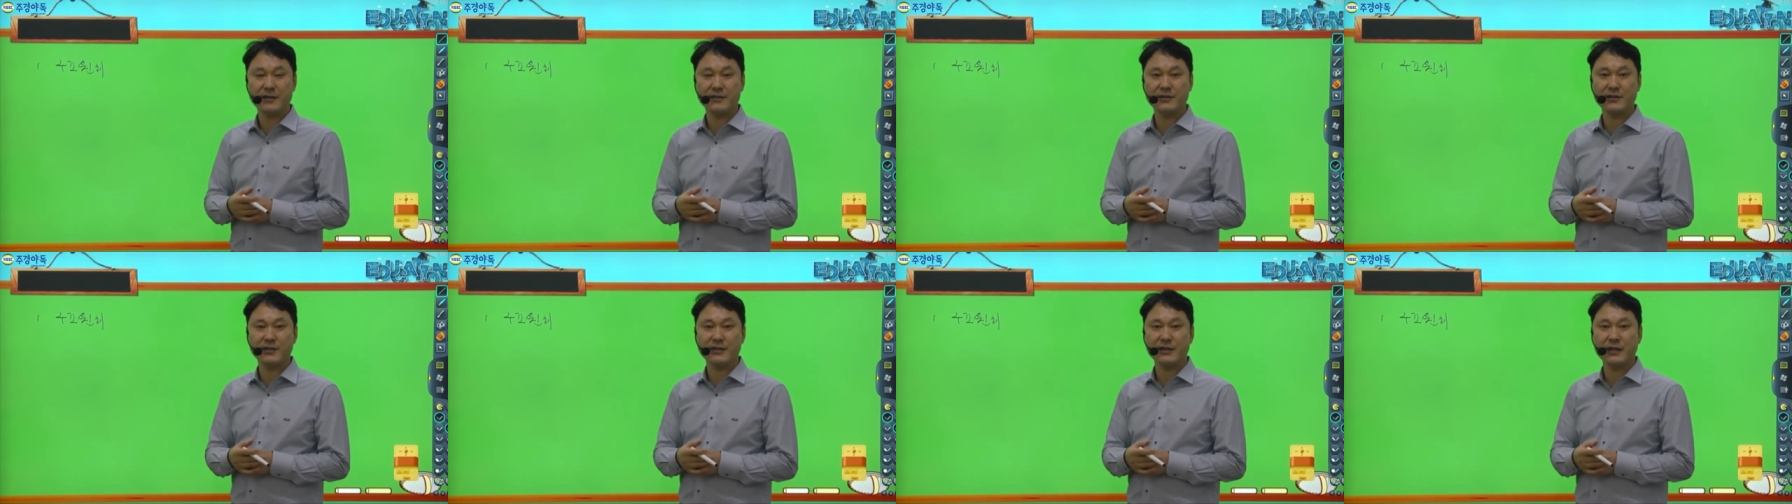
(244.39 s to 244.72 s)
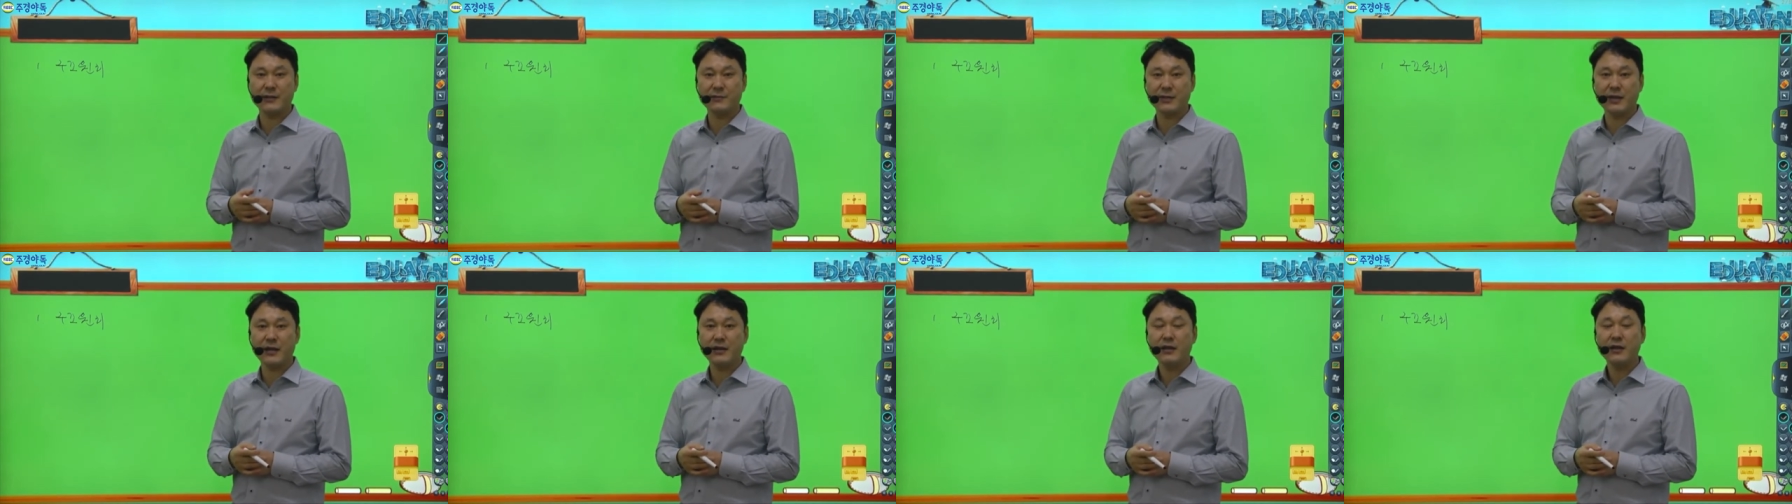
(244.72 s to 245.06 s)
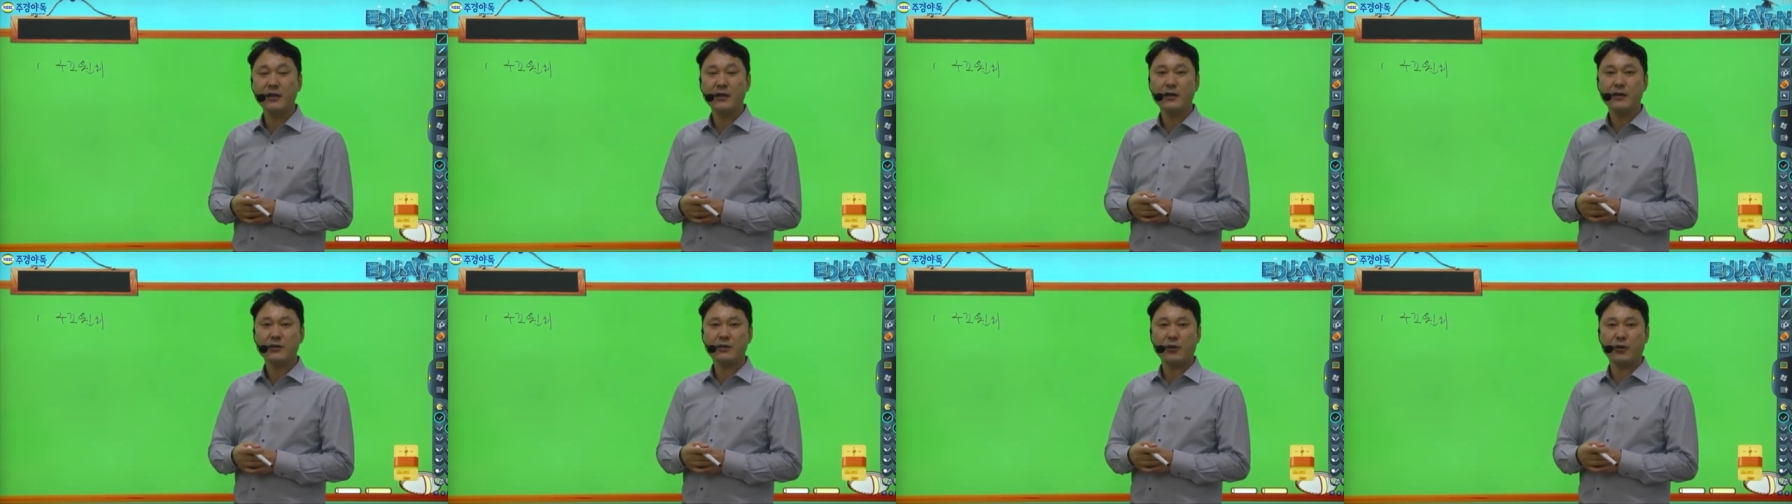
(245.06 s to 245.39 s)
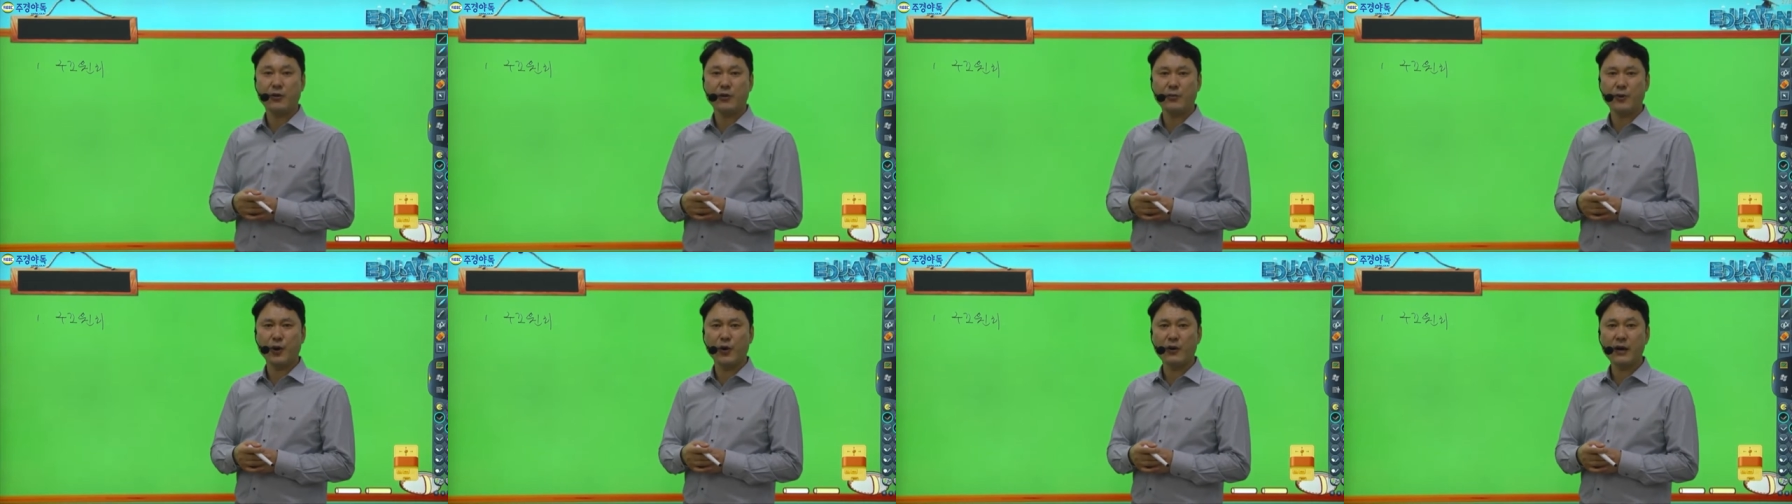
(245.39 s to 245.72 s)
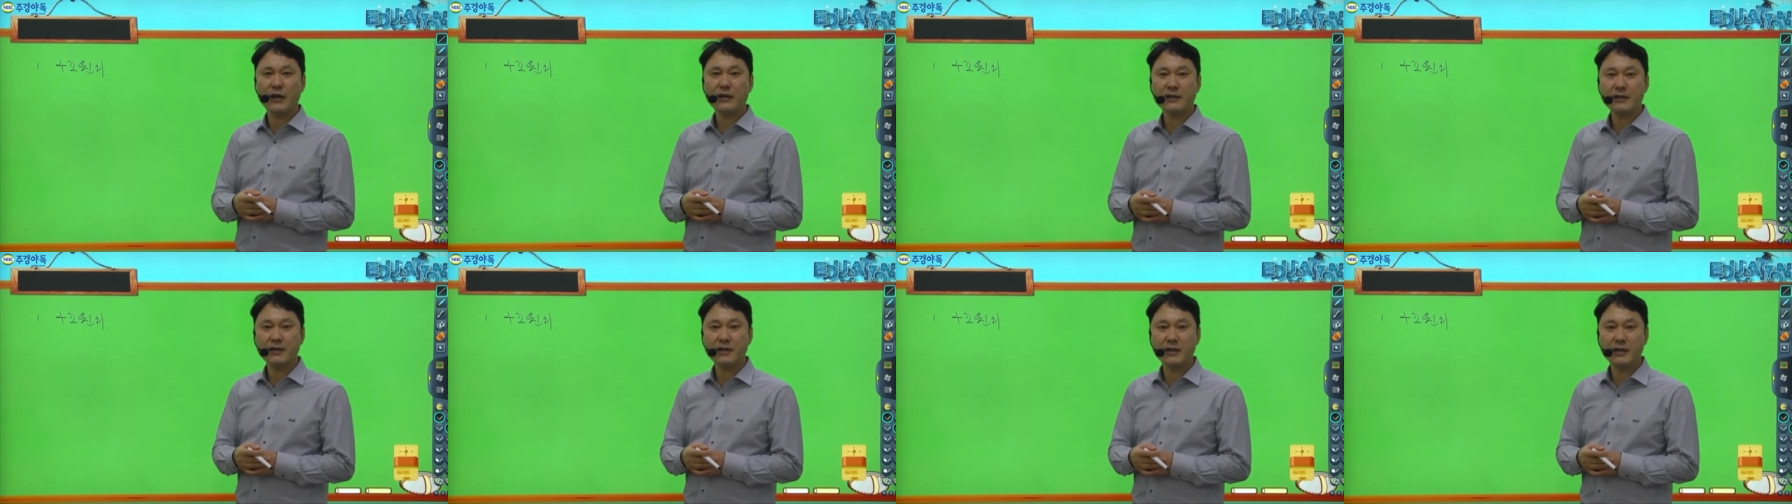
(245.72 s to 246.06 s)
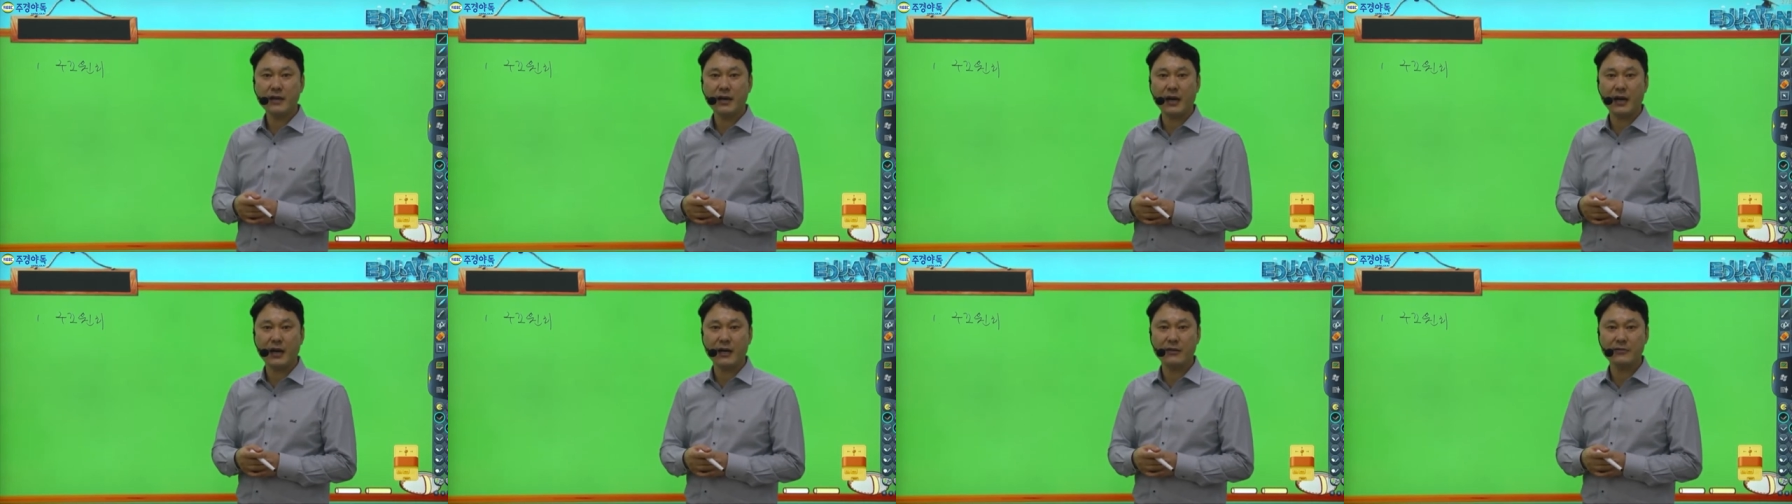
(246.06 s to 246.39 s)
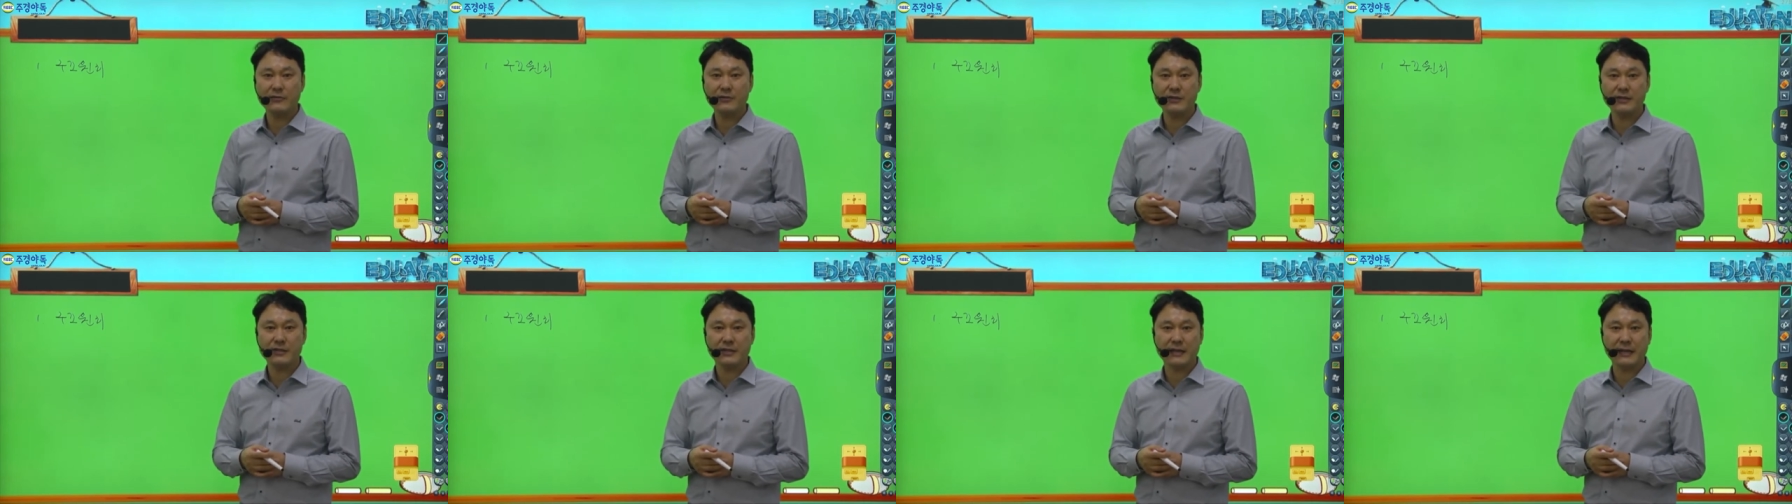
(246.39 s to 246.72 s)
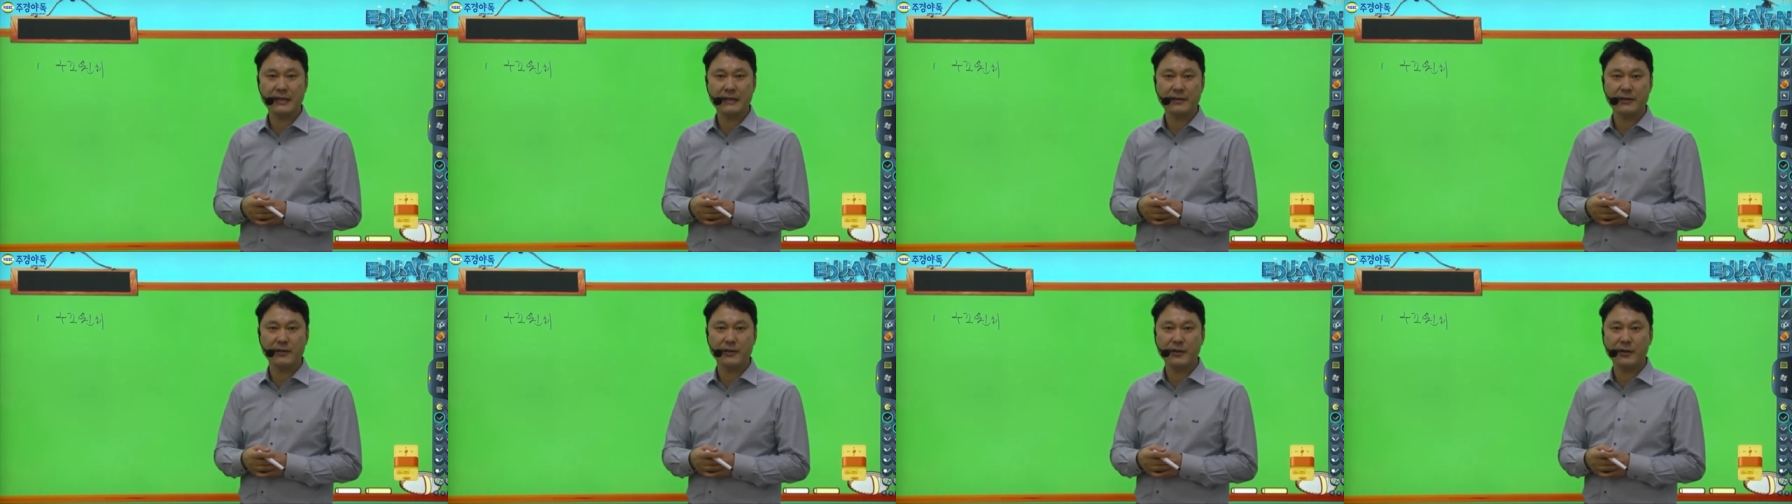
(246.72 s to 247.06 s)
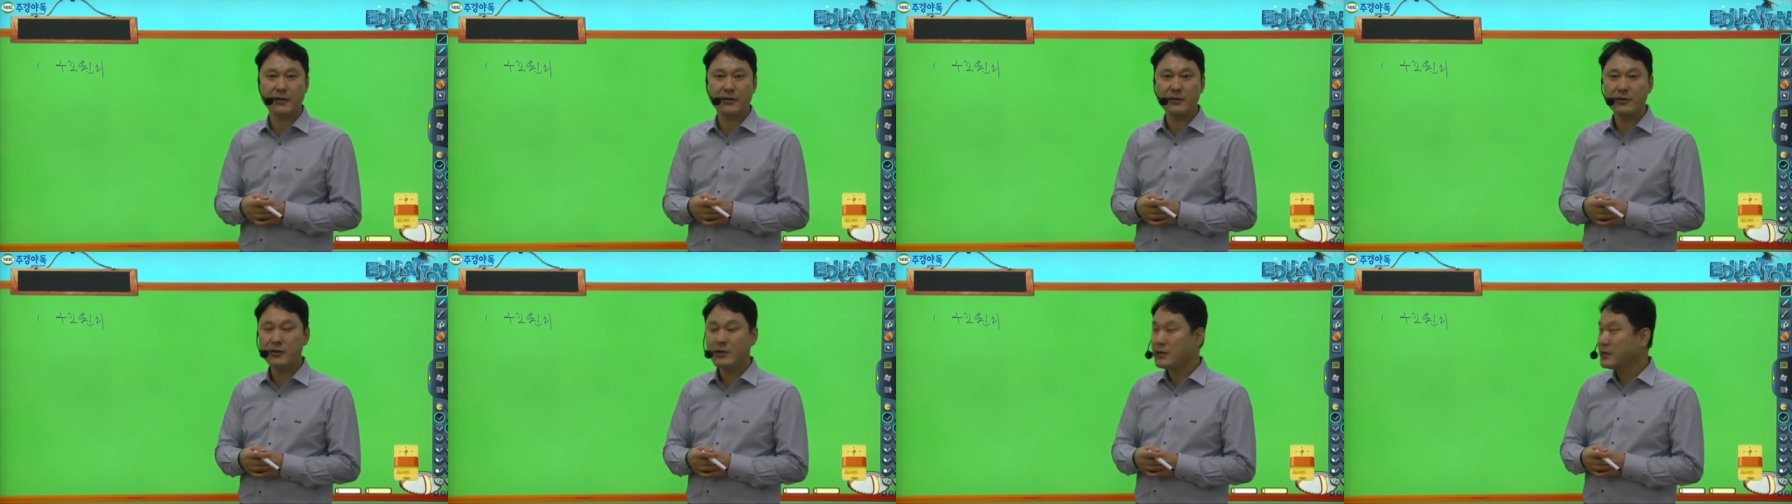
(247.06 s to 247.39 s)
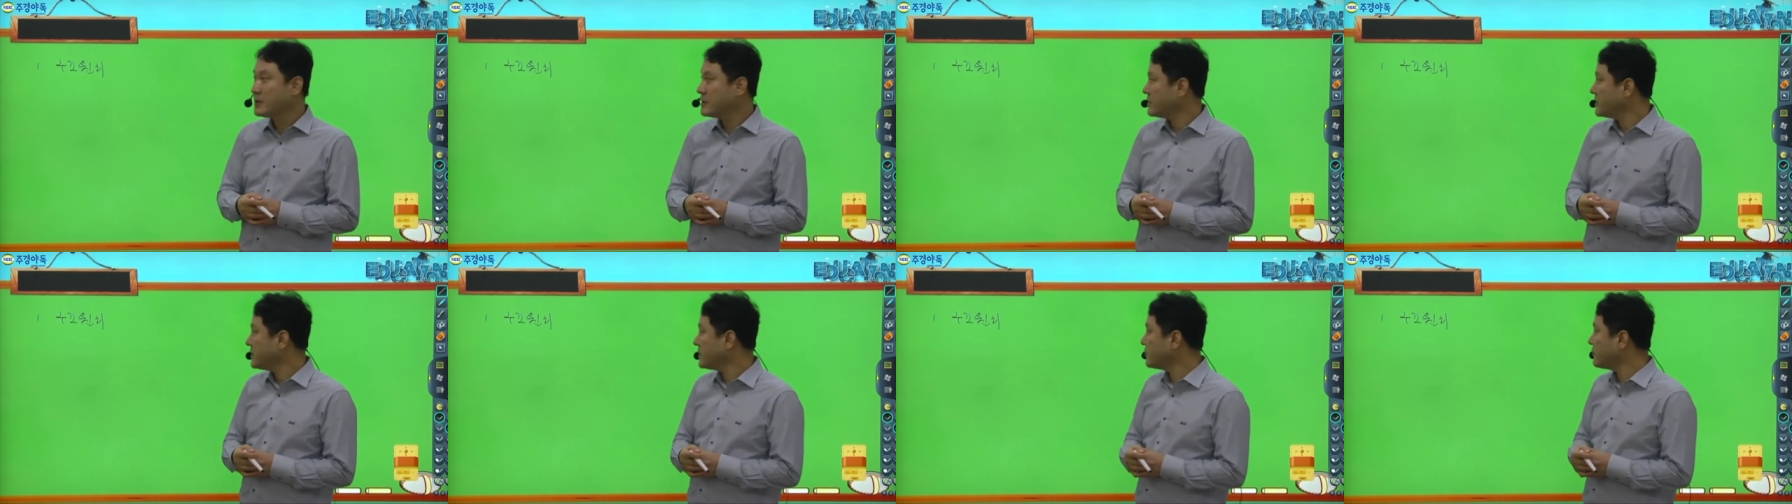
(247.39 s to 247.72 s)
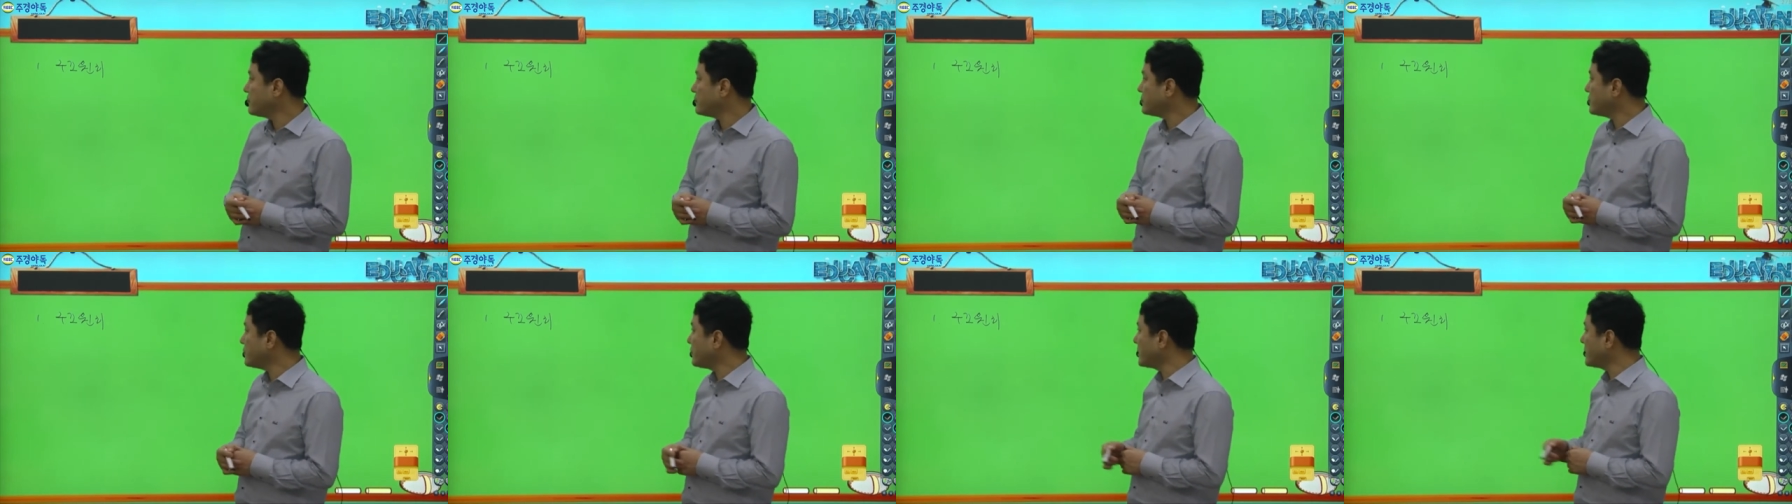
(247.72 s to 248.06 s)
그렇기 때문에 더 명확히 알고 있어야 되는 거예요. 이 구조